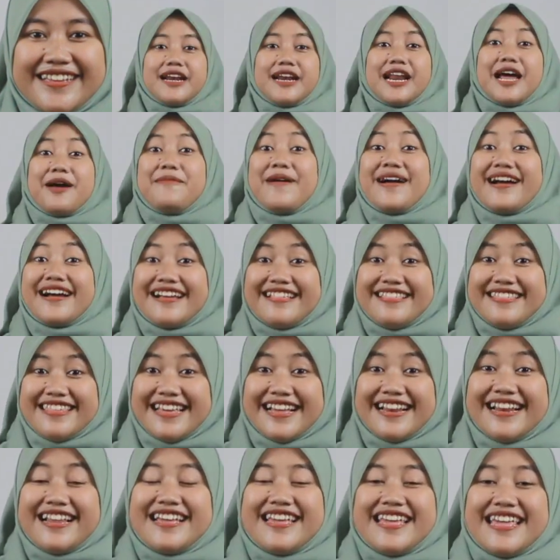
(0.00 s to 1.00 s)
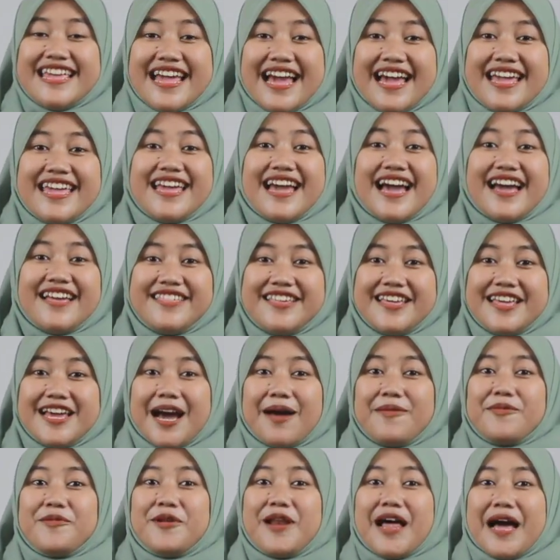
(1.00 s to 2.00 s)
Nama kecil Kiai Haji
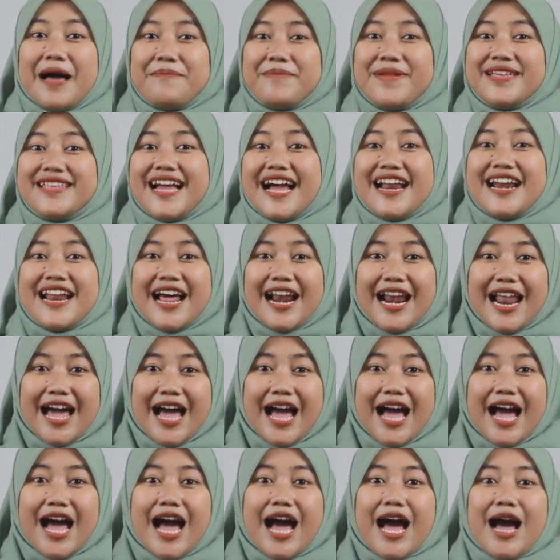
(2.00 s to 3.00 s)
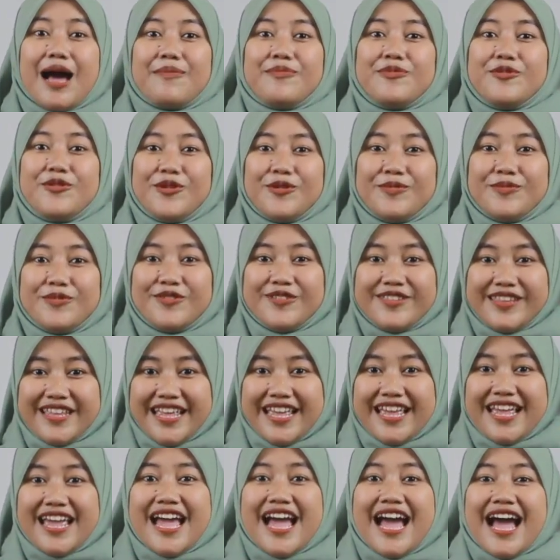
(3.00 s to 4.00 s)
Abdul Hamid adalah Abdul
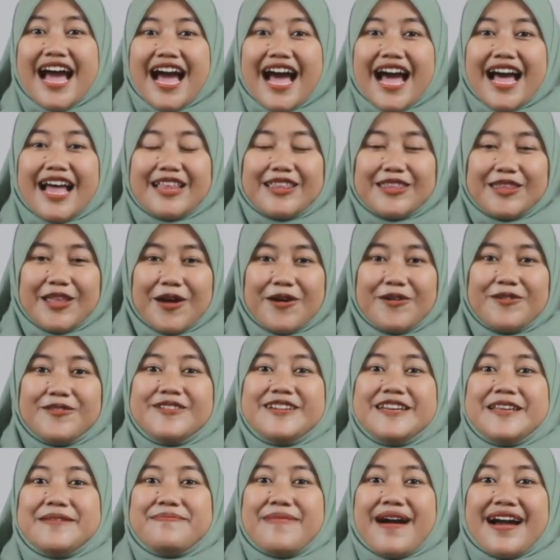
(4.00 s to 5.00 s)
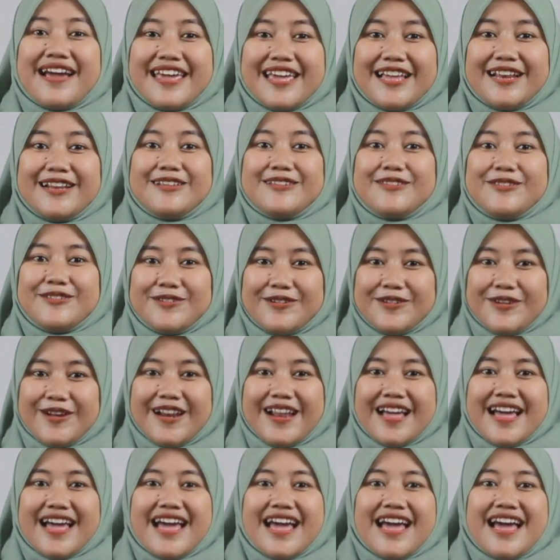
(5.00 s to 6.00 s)
Mukti atau dipanggil Tul.
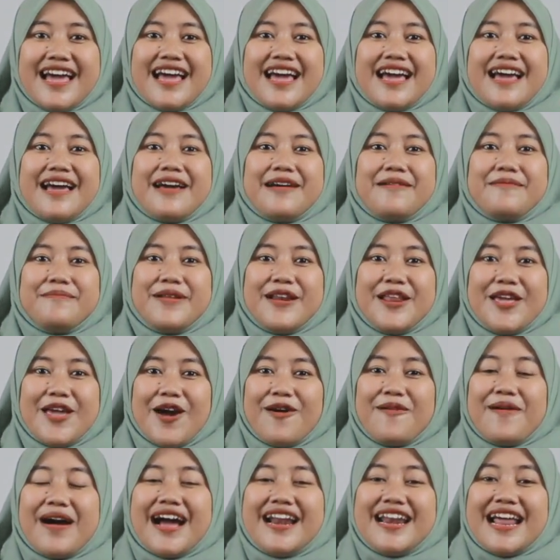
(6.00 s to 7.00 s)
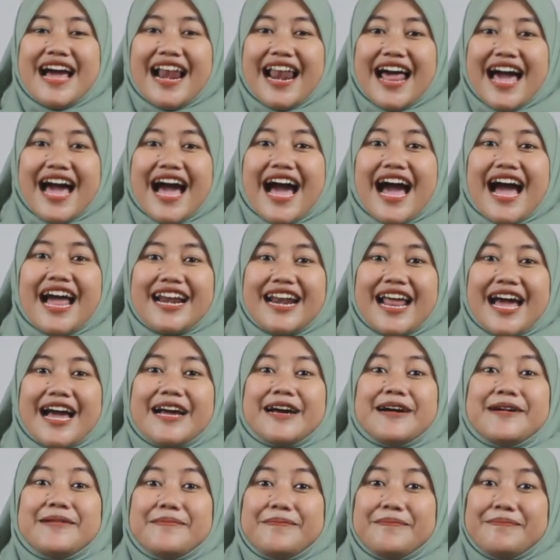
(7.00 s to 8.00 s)
Beliau adalah anak
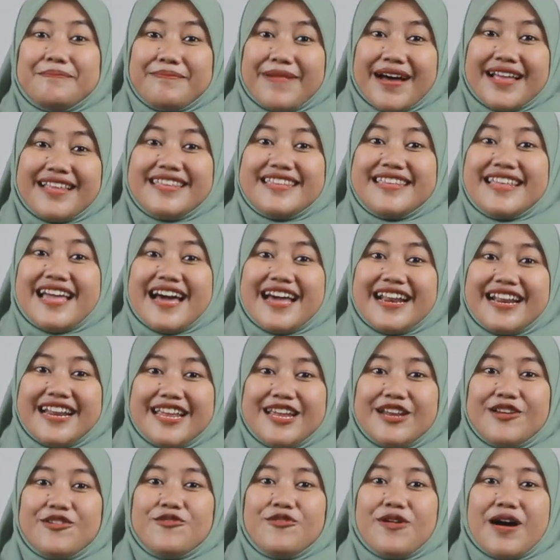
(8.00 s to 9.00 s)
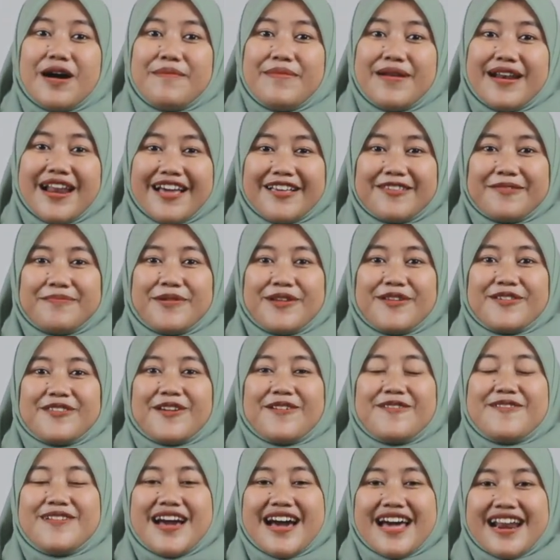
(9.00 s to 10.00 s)
keempat dari 12
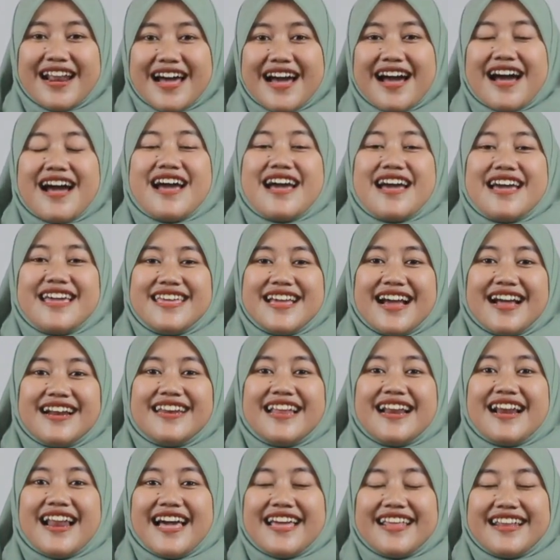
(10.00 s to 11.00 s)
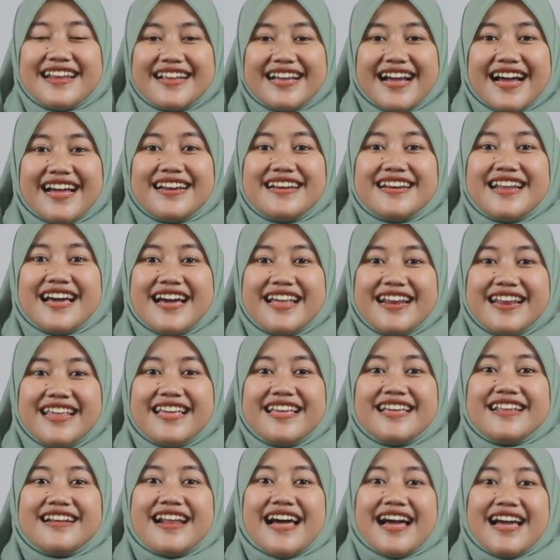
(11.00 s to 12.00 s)
bersaudara yang dilahirkan
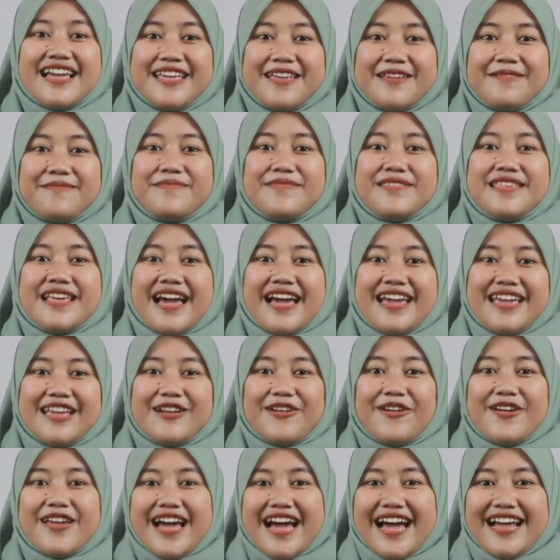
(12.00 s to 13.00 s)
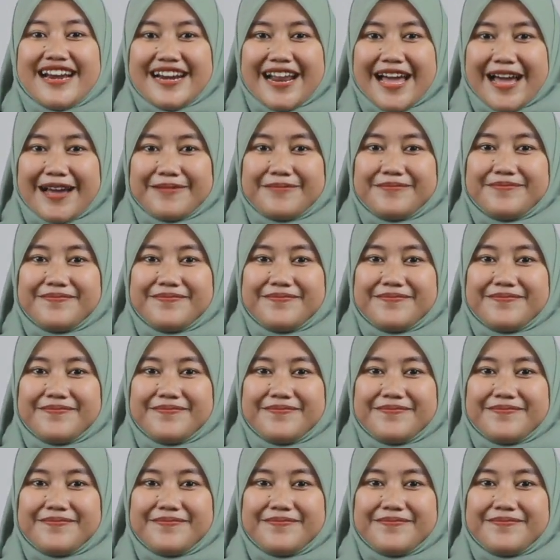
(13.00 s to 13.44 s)
dari rahim Nyai Royhana.